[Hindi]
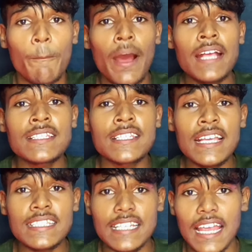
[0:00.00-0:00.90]
पांच
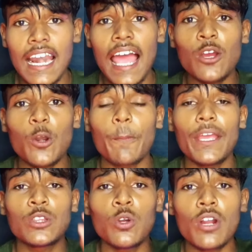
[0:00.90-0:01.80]
से छह लाख
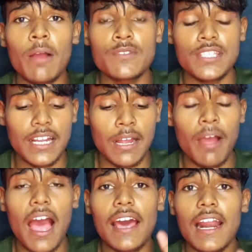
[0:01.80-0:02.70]
रुपए तो कम से कम
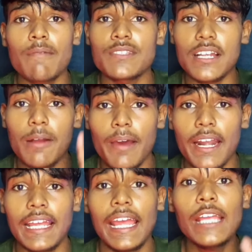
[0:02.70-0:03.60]
आराम से कमा
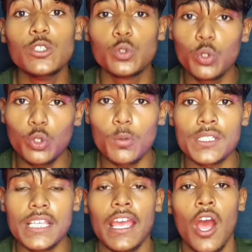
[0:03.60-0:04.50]
रहे हैं यूट्यूब
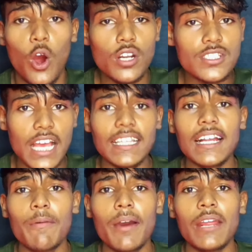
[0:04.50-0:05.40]
से और ज्यादा
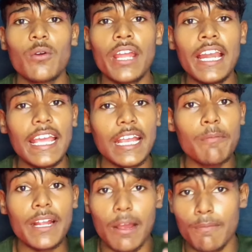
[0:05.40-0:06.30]
कमा रहे होंगे लेकिन
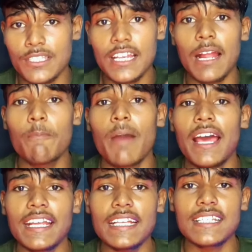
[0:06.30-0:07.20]
मैं कम से कम
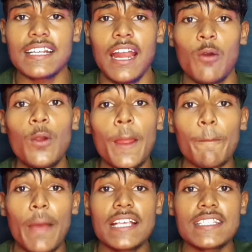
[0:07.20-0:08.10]
मान के चल रहा हूं कि
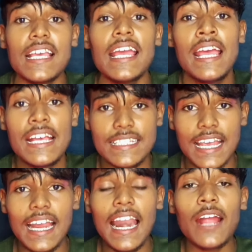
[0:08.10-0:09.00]
पांच से
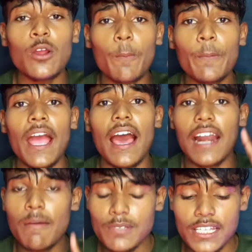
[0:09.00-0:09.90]
छह लाख रुपए
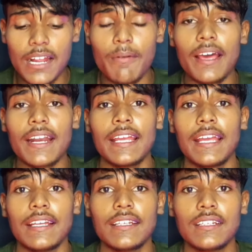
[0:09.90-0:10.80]
आराम से कमा रहे
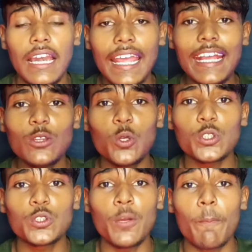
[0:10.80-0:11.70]
हैं लेकिन
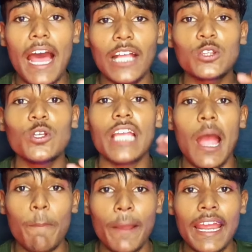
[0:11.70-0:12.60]
दोस्तों बात तो
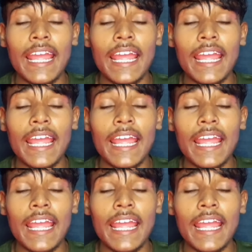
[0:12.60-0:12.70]
यहां पर